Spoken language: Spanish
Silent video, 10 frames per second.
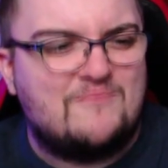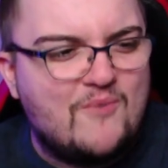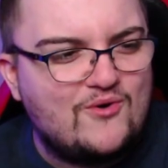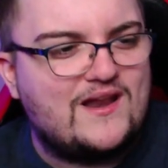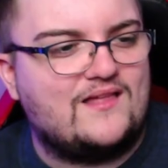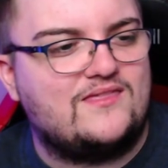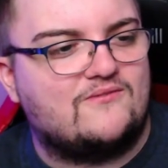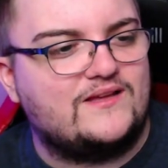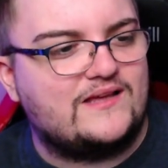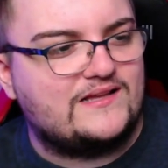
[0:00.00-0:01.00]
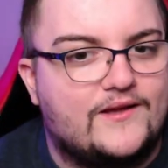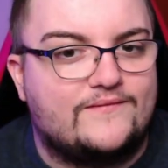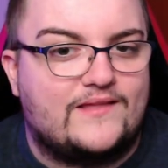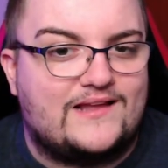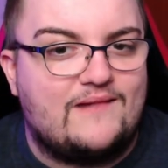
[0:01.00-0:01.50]
mola la canción, ¿eh? ¿eh?
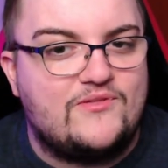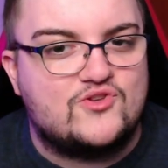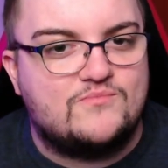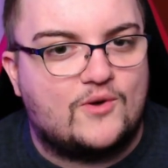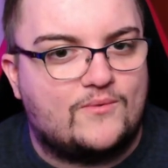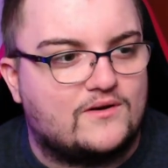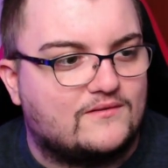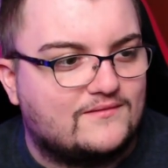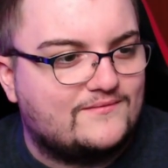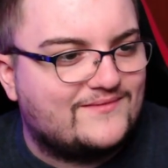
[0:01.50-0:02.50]
Es que el vídeo es un poco porno.